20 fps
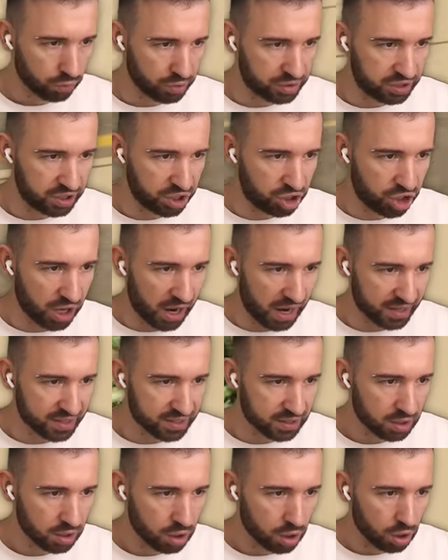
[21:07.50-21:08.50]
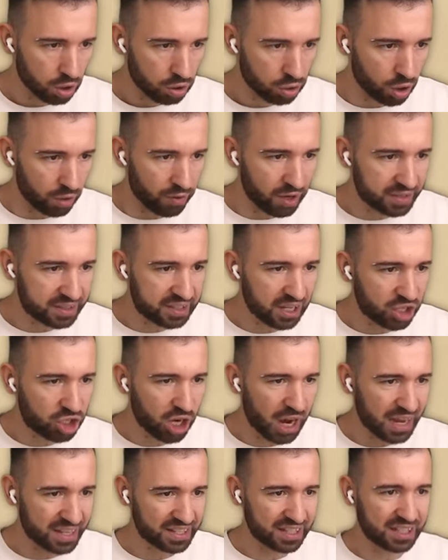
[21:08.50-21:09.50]
вот сейчас. Ну вот
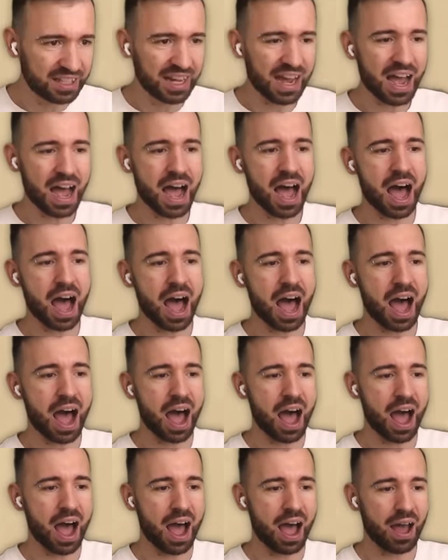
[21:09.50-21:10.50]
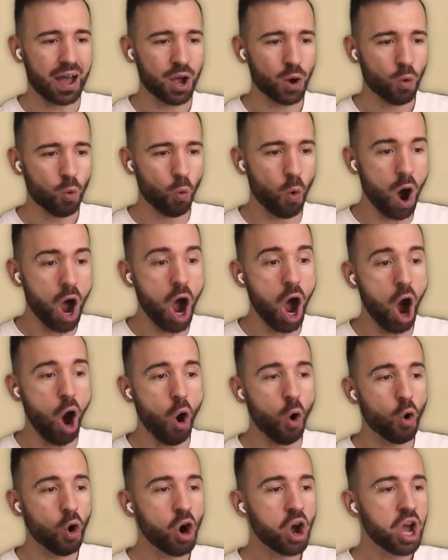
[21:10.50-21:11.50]
сейчас, да!
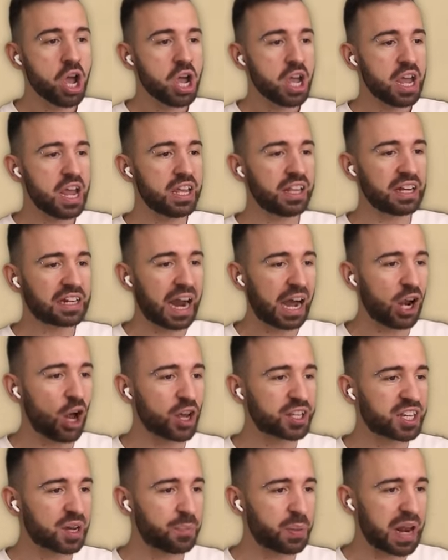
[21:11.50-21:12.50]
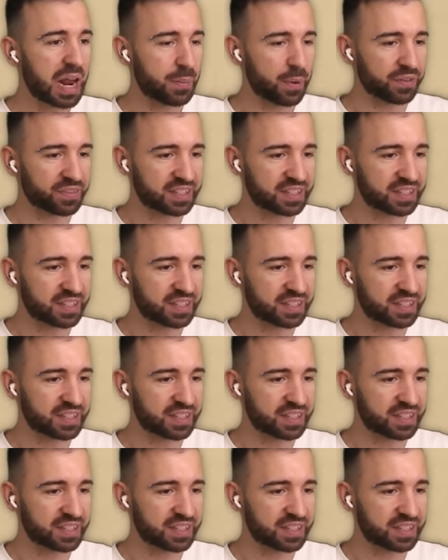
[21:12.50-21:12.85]
У! И на колеса прямо